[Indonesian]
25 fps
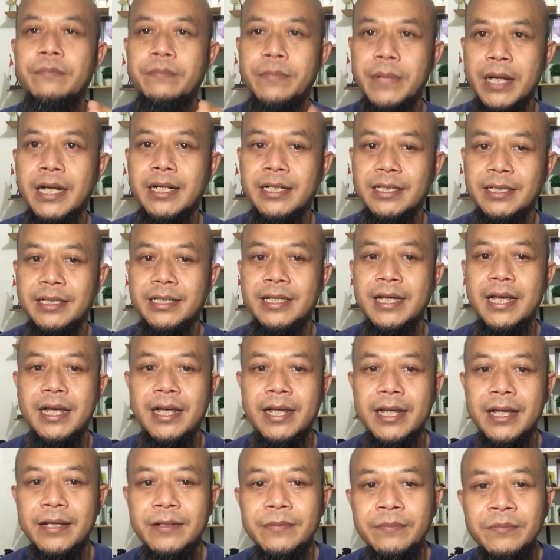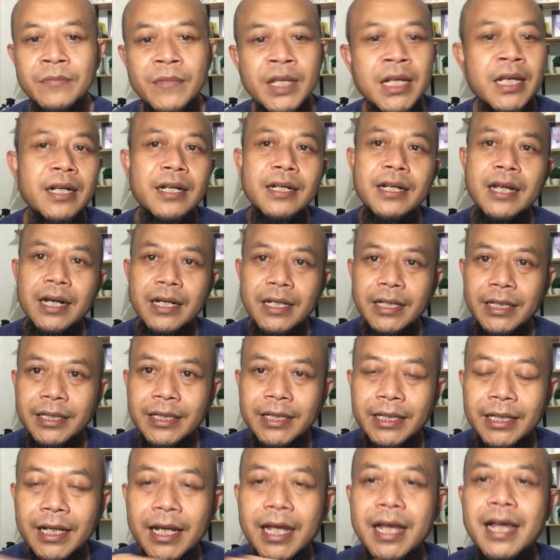bangsa. Dan
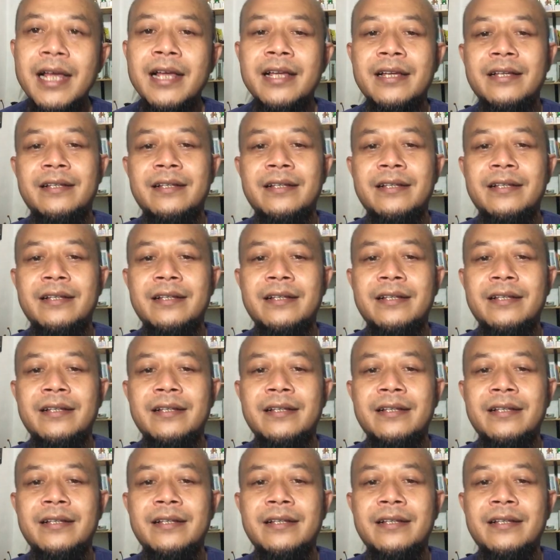inilah